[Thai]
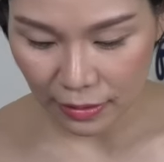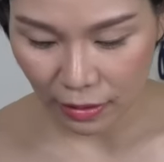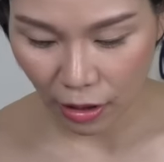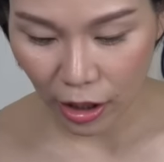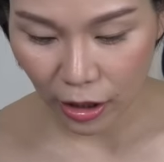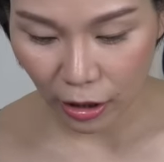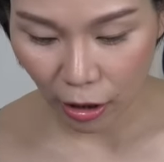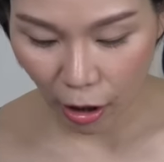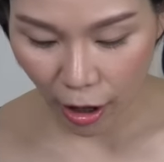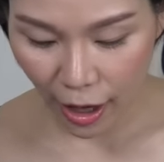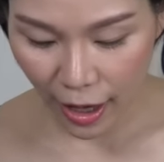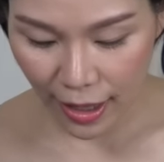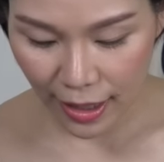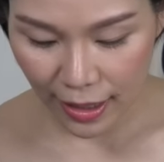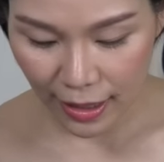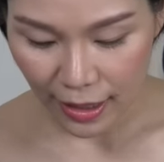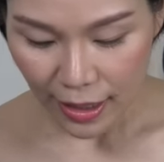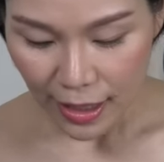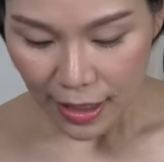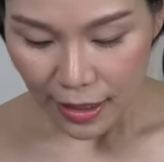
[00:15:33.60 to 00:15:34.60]
ค่อ
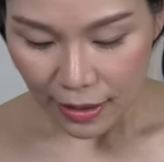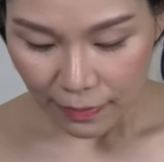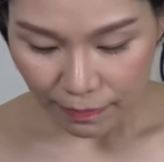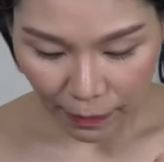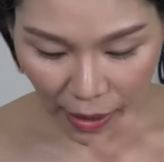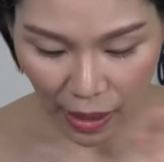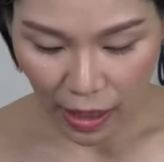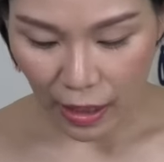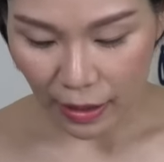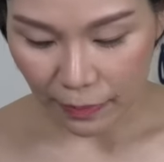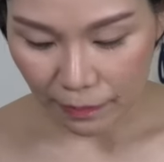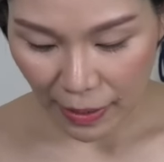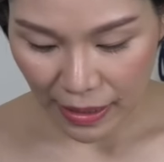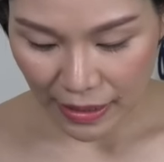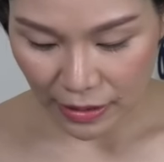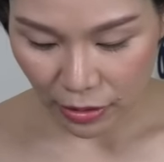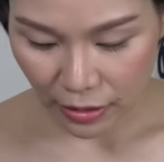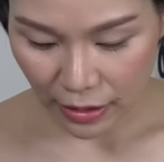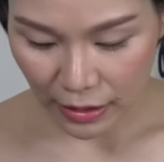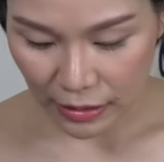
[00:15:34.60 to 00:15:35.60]
ยๆเปิดไป
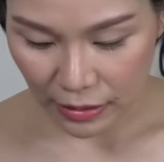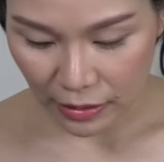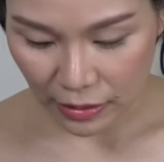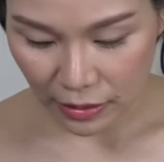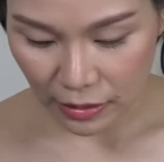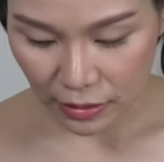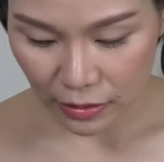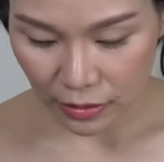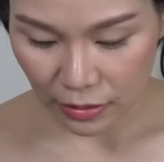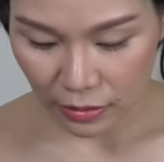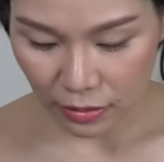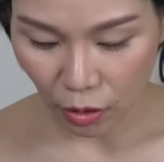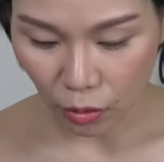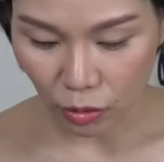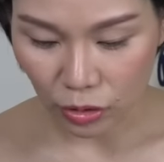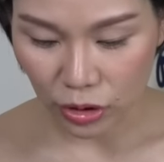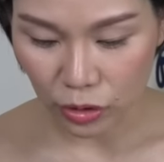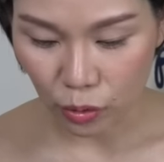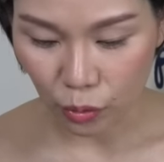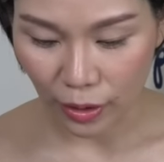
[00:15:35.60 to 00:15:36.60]
จนถึงตร
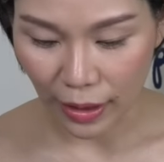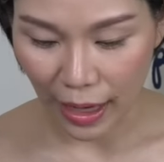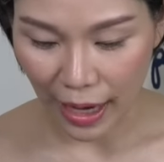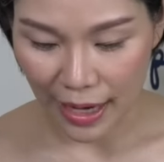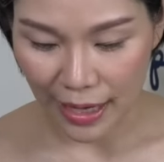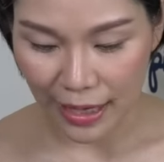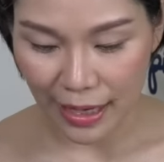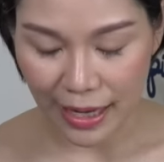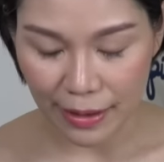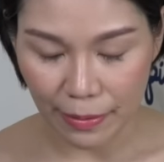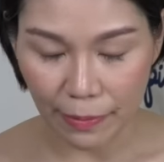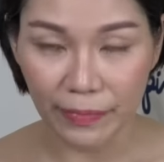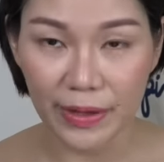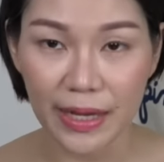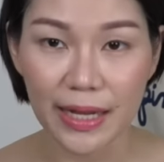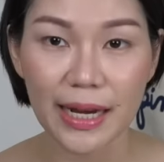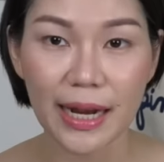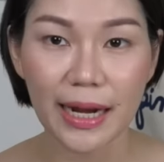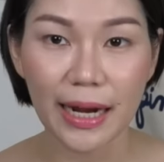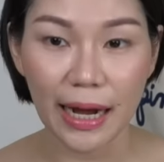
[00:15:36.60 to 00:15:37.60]
งจุดไหนอะไรอย่าง
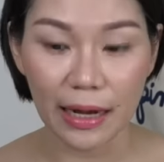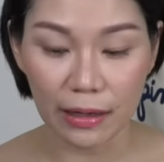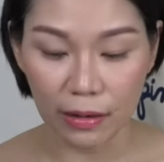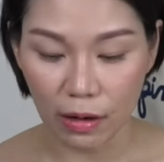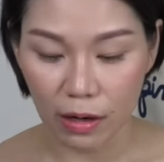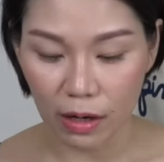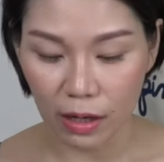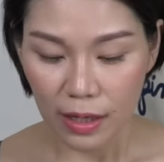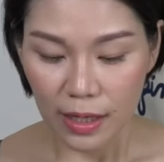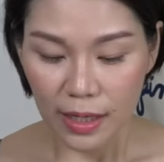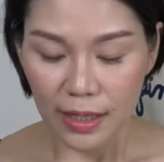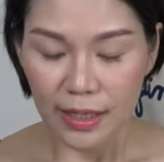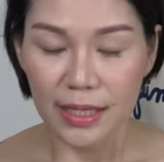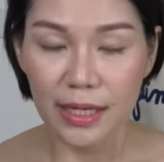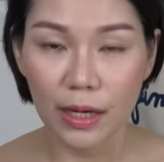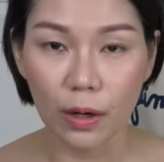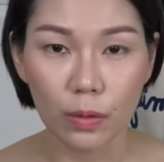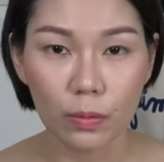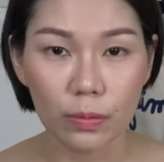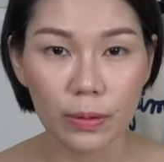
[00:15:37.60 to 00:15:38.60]
นี้เนี่ยนะคะก็
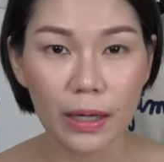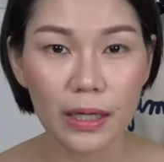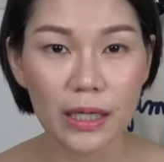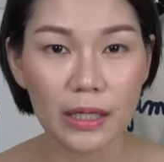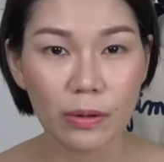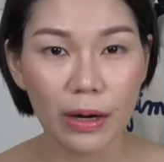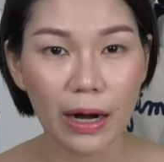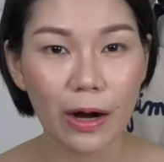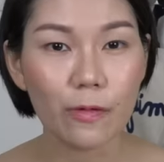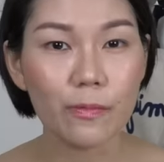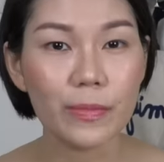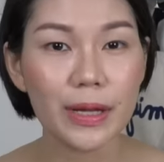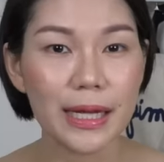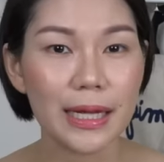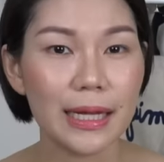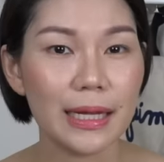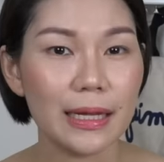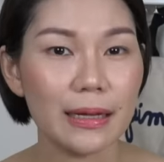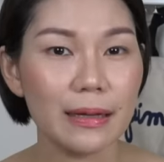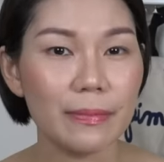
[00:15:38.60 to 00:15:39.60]
เดี๋ยวถ้าเกิดว่าเขา
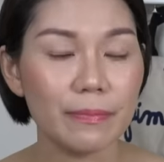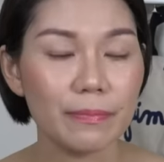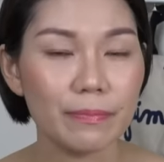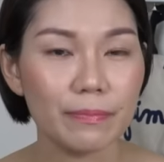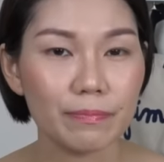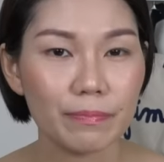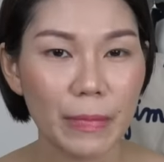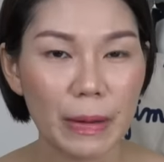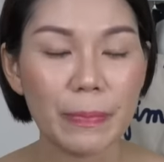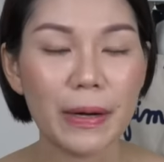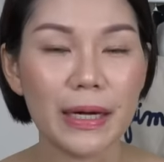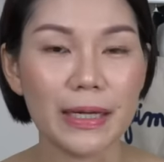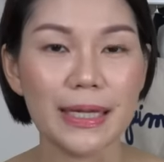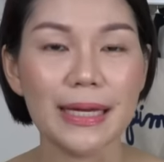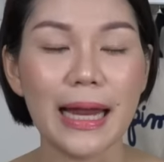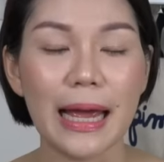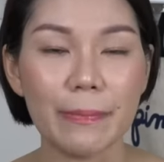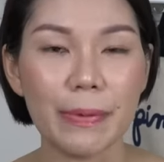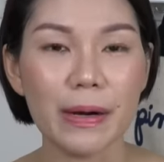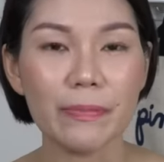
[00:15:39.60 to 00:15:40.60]
มีไปเปิดที่
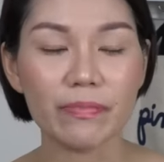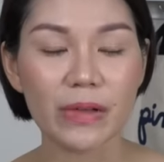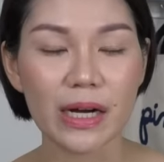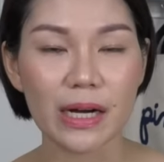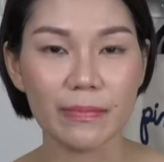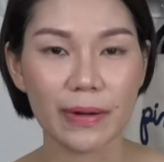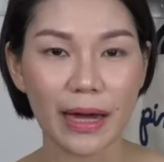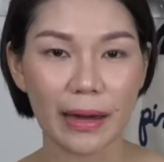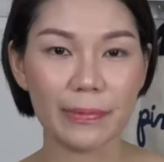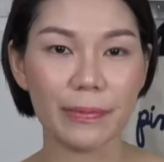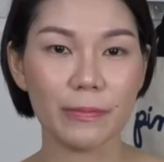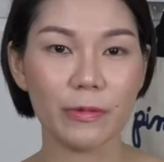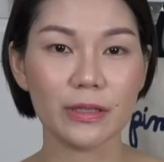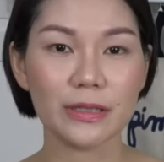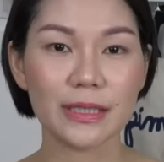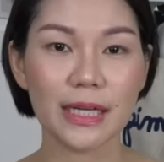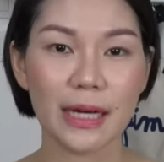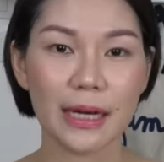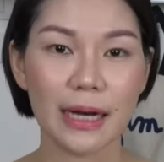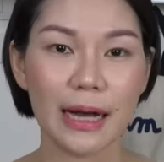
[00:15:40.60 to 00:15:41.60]
ไหนเพิ่มเติมนะคะพิมก็
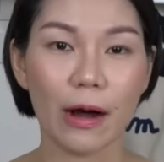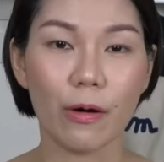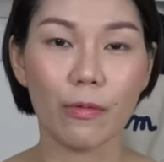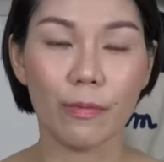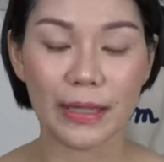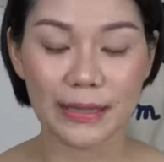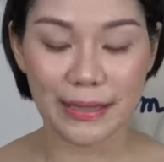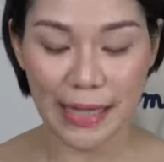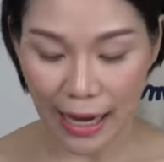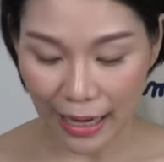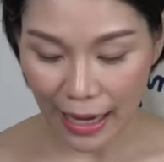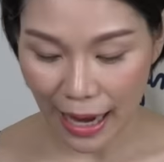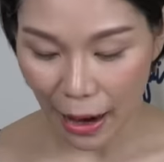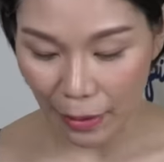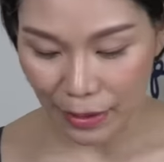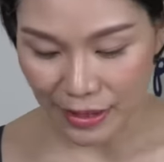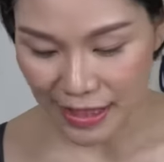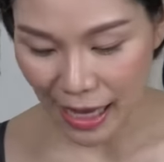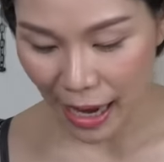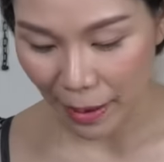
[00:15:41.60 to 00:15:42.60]
จะเอามาแจ้งข่าว
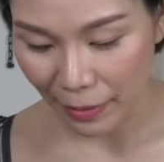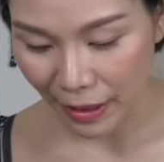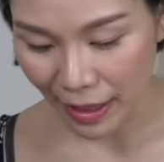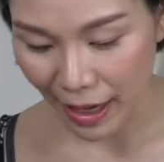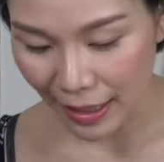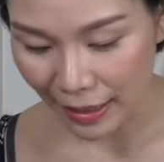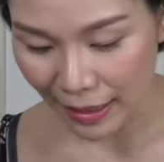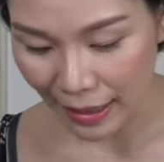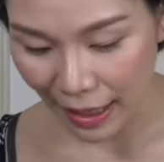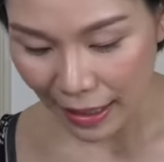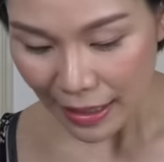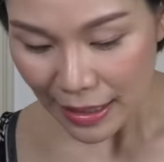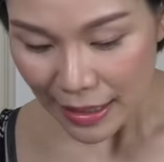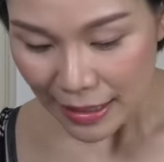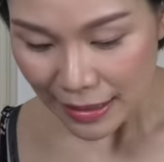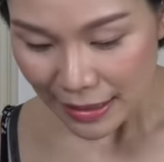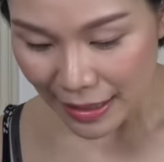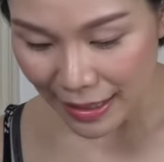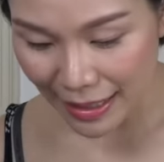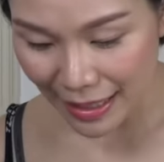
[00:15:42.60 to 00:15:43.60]
ให้ทราบแล้วกันนะคะ
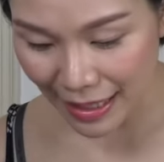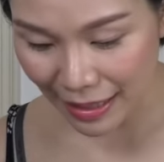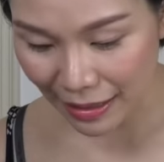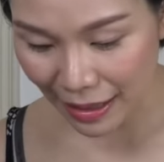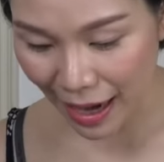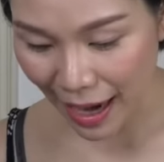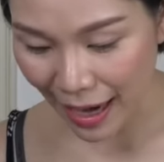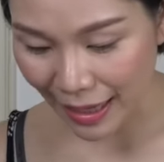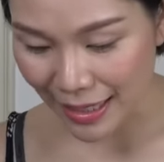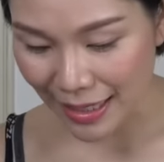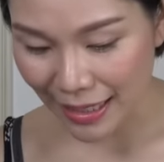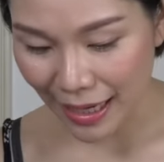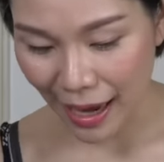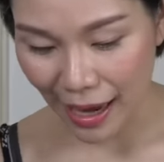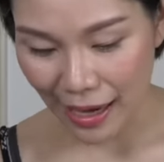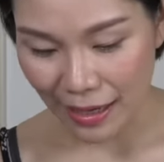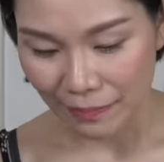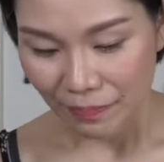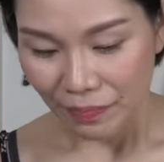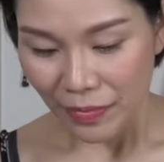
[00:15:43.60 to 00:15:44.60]
ทีนี้นี่ไง
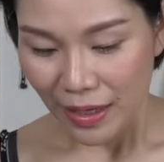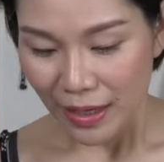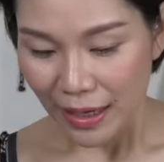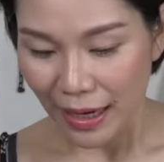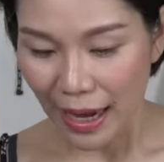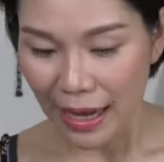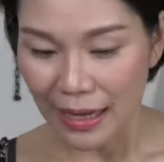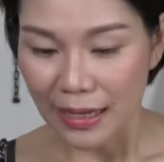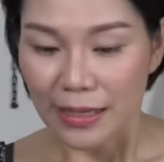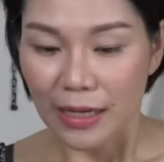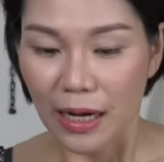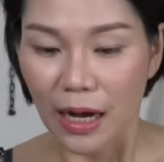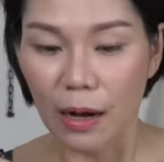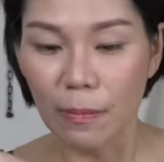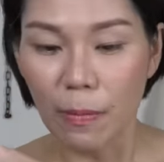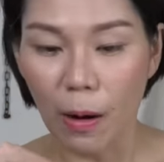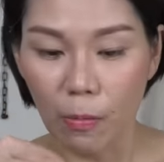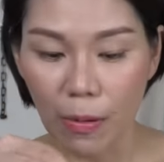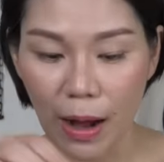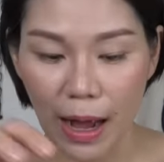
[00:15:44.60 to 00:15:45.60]
นะคะเขา
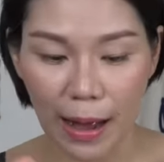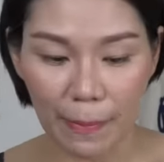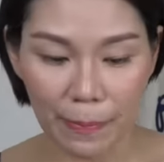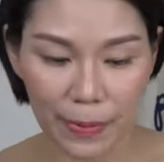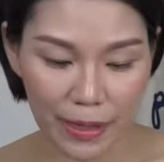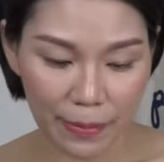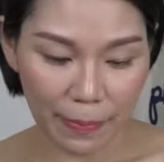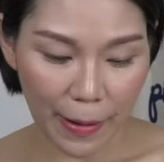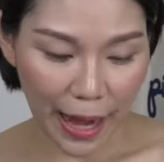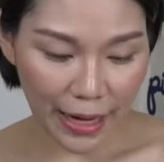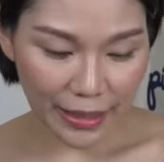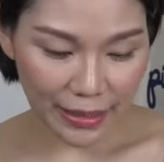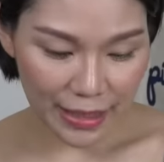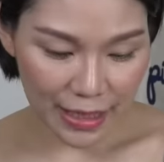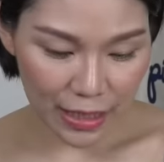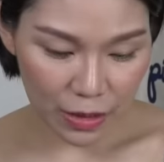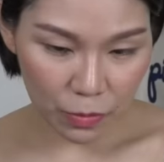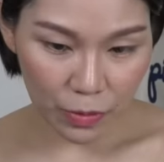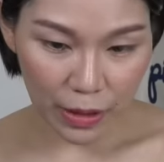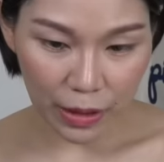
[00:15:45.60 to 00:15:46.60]
บอกว่าผลิตภัณฑ์
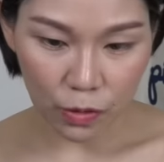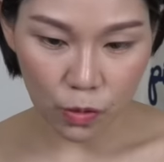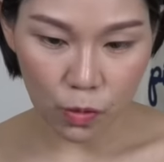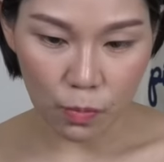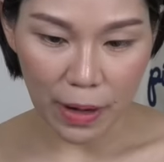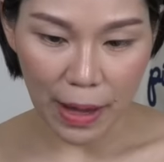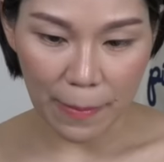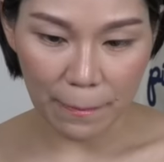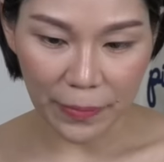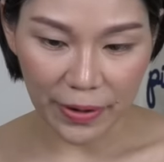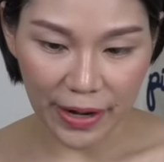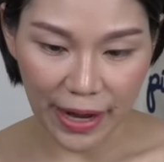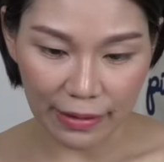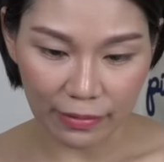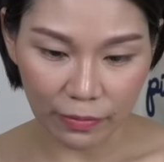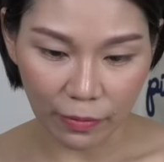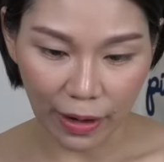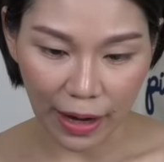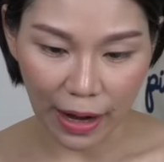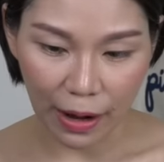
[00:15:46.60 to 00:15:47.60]
ที่อยู่ในกลุ่ม Empress
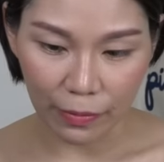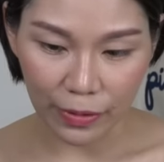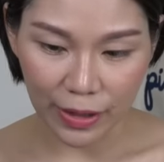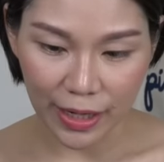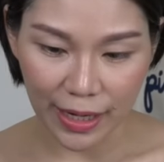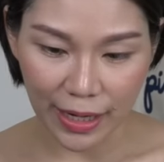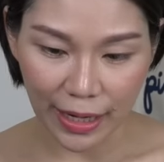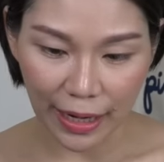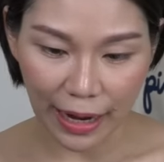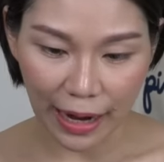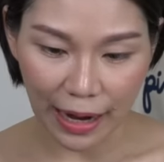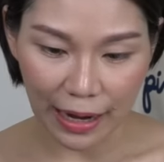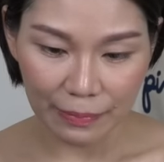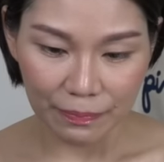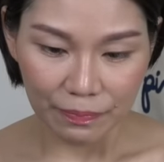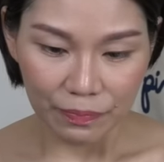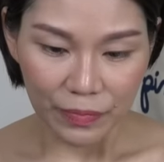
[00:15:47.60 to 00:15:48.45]
ของเขาเนี่ยนะคะ